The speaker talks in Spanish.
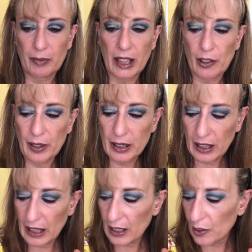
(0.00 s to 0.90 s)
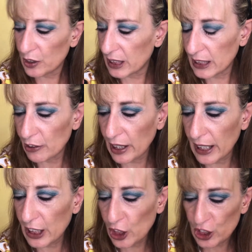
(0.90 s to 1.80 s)
Mira, os voy a traer, os he traído
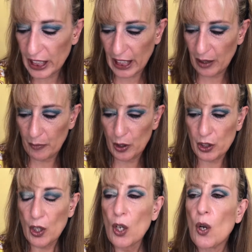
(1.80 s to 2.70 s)
aquí dos ejemplos.